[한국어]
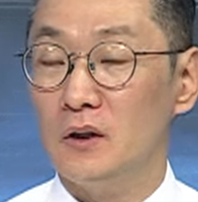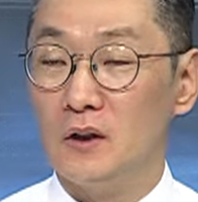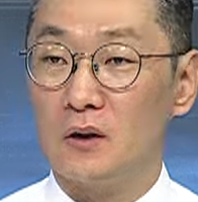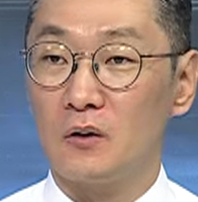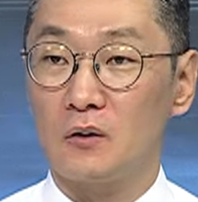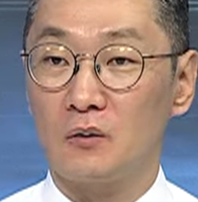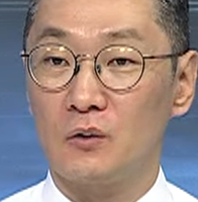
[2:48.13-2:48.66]

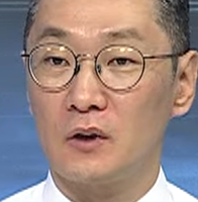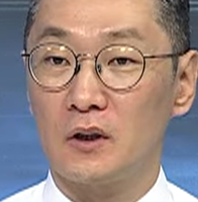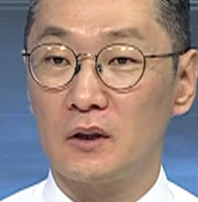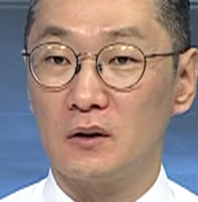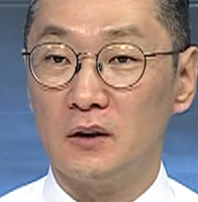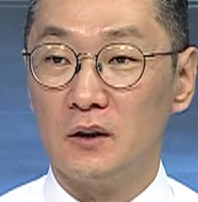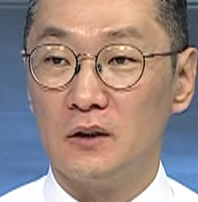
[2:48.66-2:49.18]
어떤
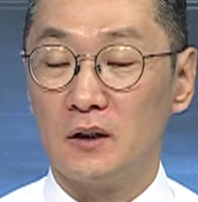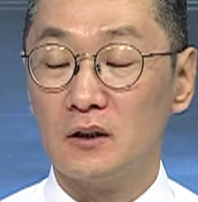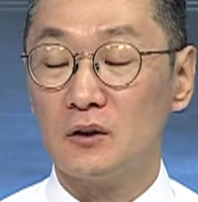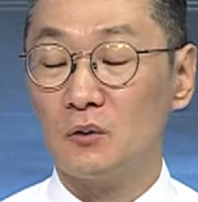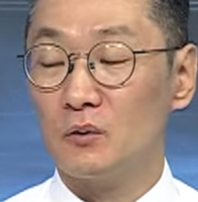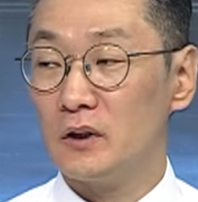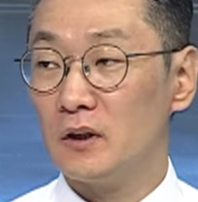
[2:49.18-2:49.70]
우리가
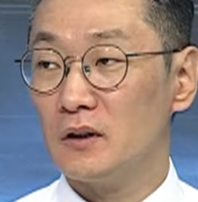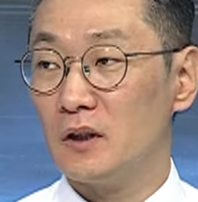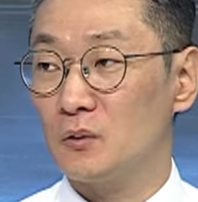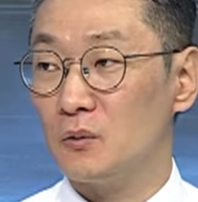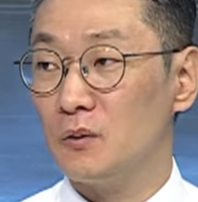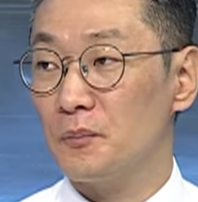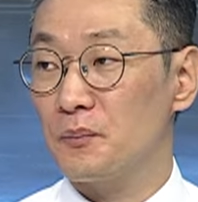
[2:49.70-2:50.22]
상식적으로
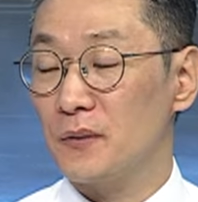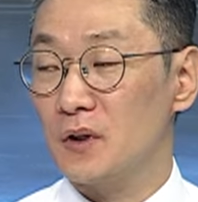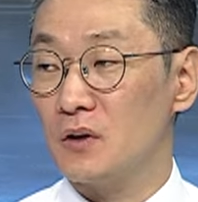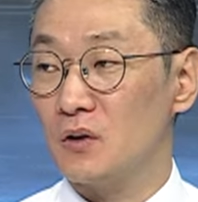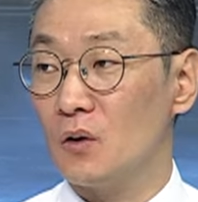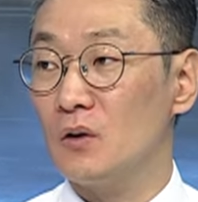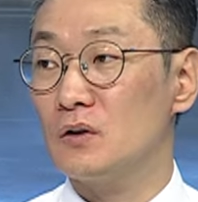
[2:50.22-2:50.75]
생각해도
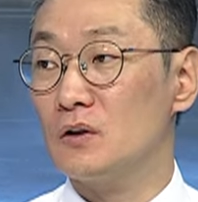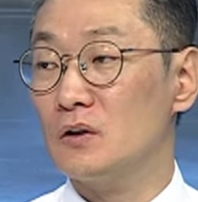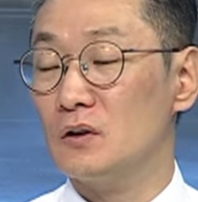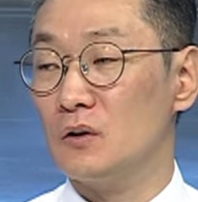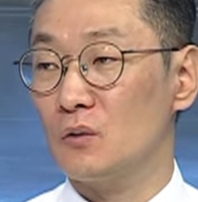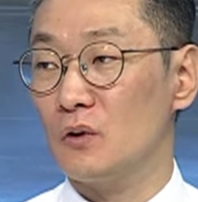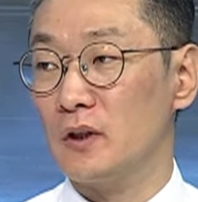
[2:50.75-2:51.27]

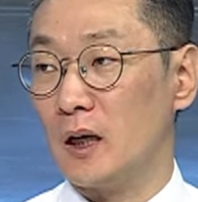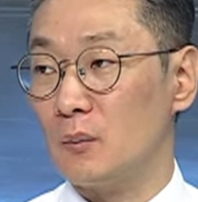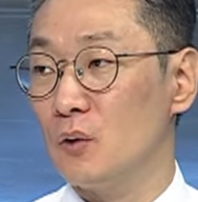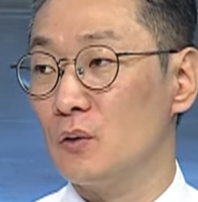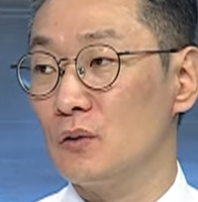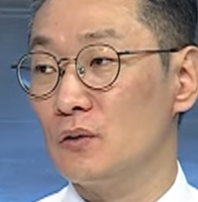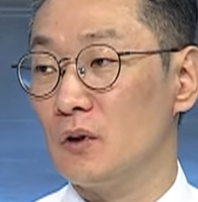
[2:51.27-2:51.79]
그런 정도의
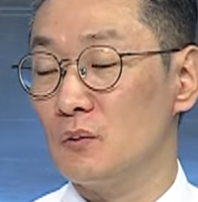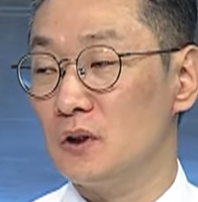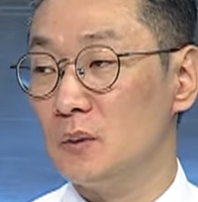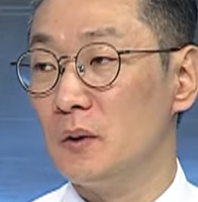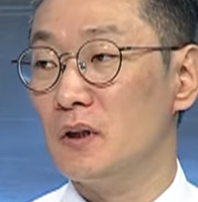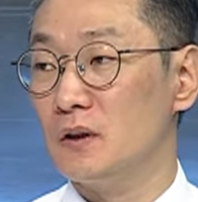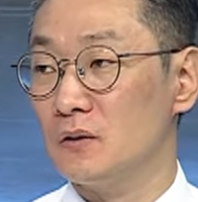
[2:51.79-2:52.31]
낙폭은 너무
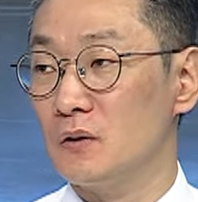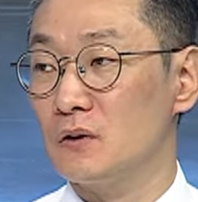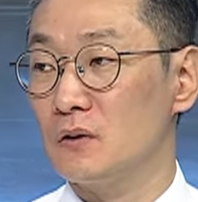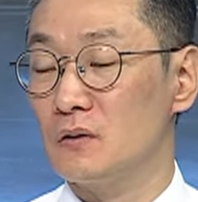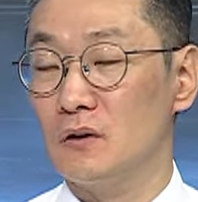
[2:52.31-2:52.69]
심하다는 것이죠.